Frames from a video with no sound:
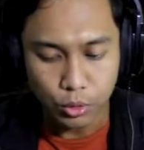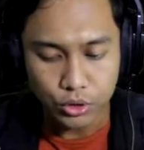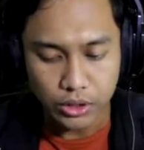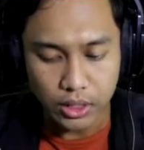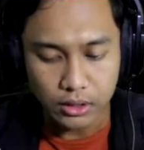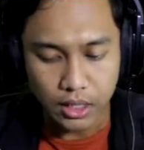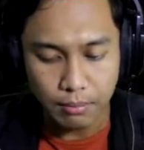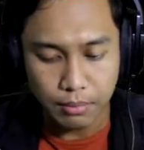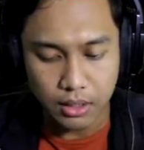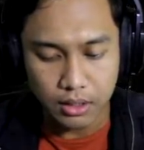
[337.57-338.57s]
Buset
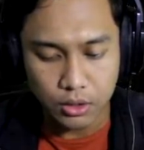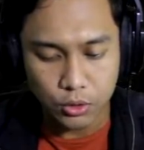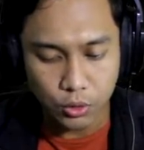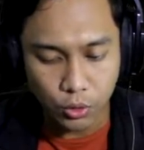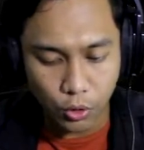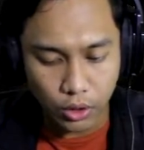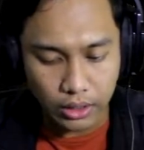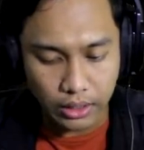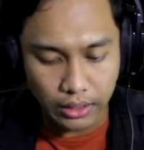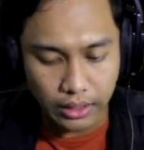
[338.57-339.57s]
kapalnya
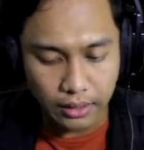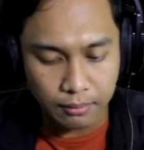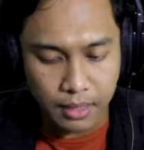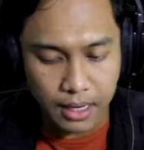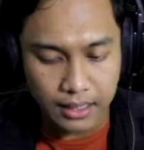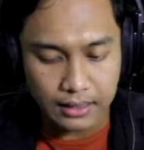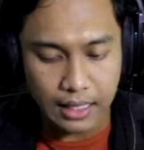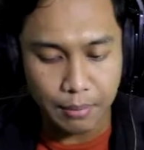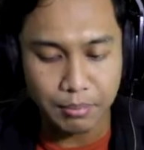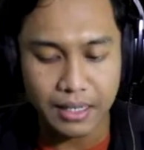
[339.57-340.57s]
cuy keren banget
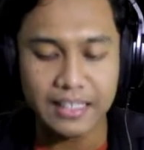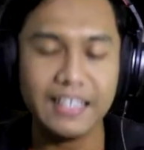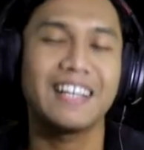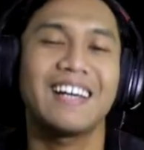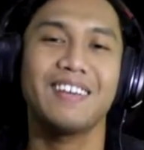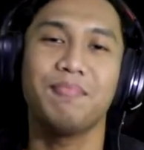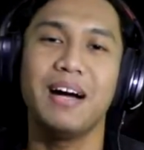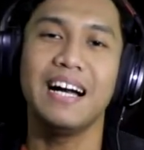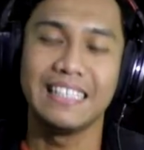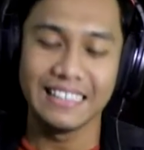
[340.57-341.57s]
kapalnya keren
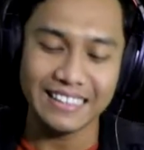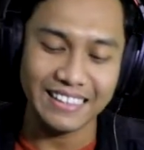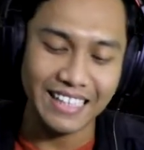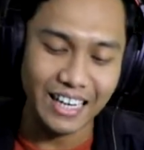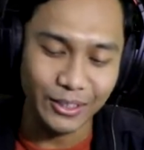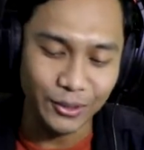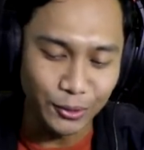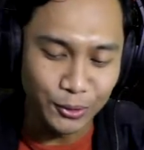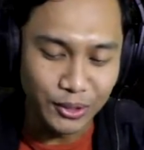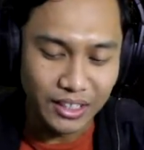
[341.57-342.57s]
banget ini
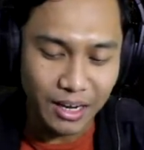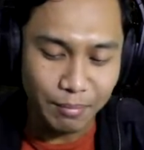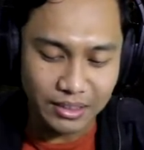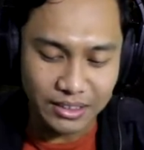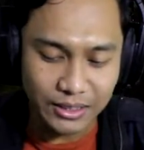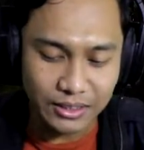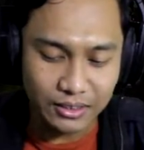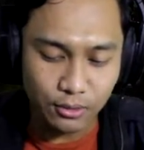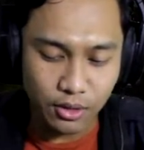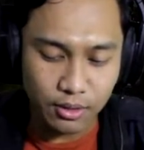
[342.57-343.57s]
aduh kapan sih
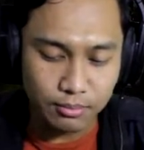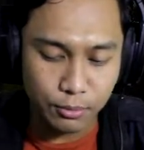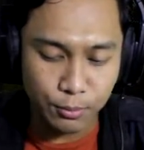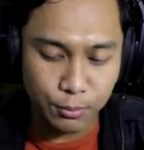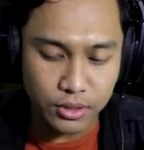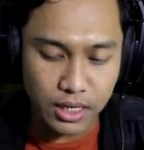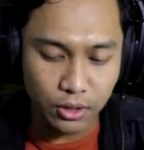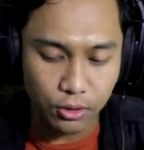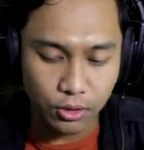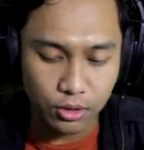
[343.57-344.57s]
gue belum punya
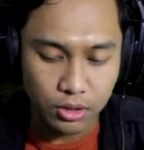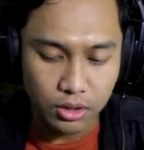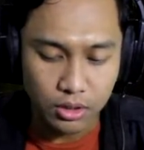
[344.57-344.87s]
loh